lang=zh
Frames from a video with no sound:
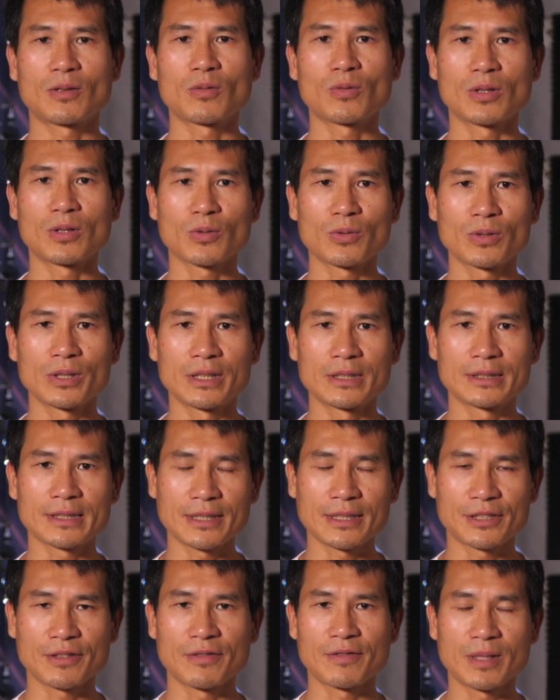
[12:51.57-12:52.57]
我会
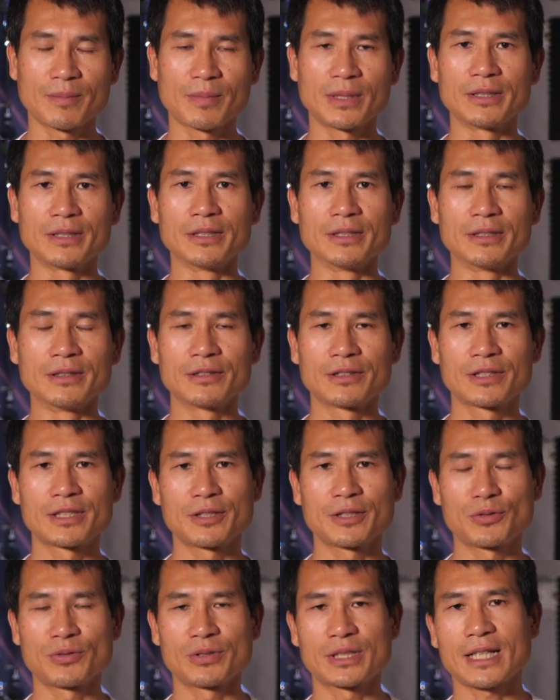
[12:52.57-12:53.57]
在这方面继
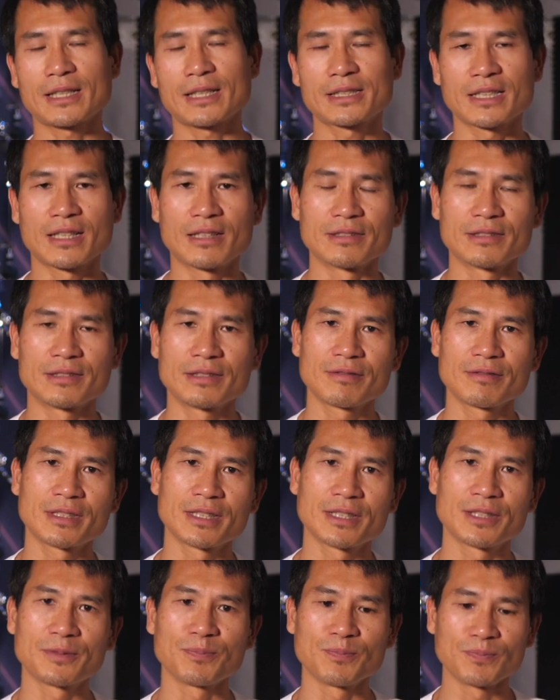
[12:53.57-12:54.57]
续加强，因
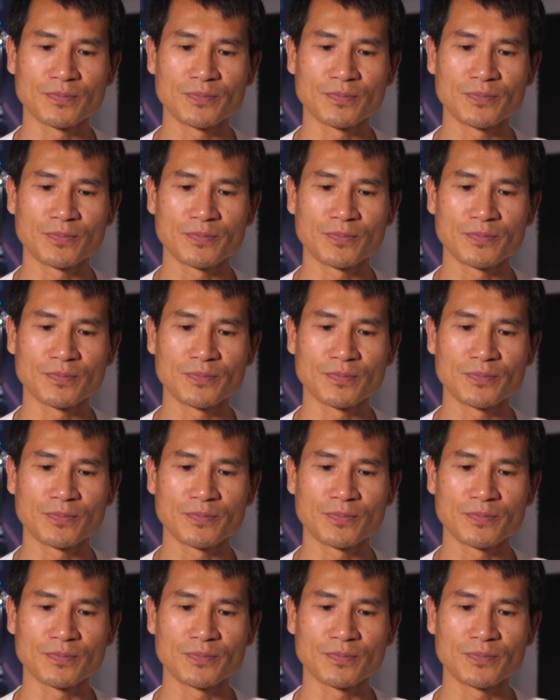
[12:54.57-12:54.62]
为